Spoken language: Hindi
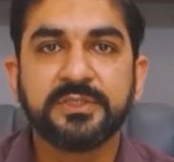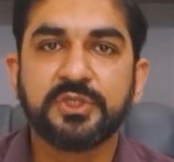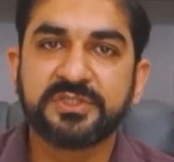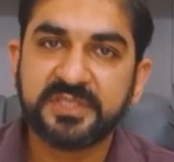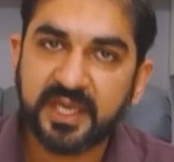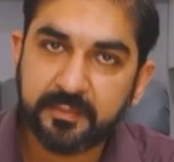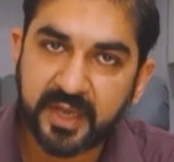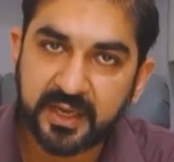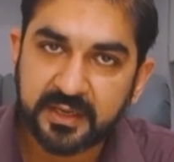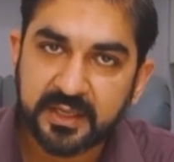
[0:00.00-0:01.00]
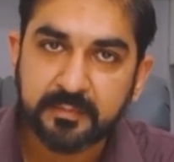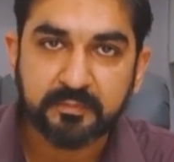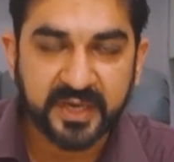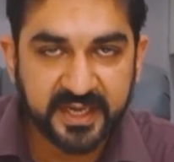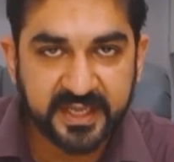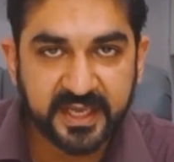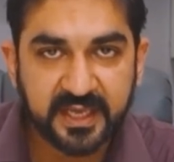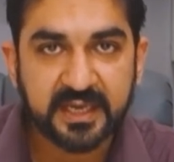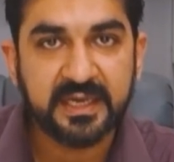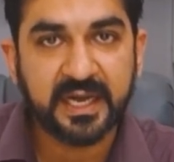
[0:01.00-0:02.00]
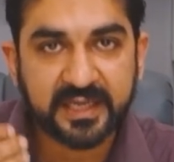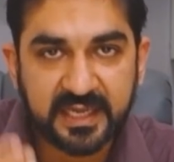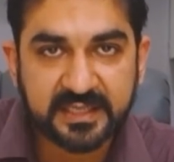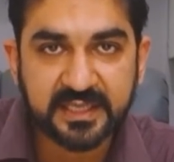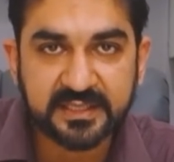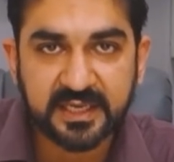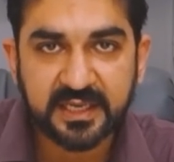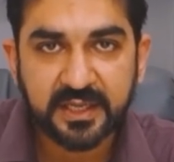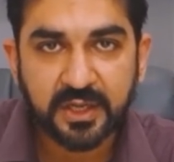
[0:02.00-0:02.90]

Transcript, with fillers: जो चेयरमैन बी लेटर लिखता था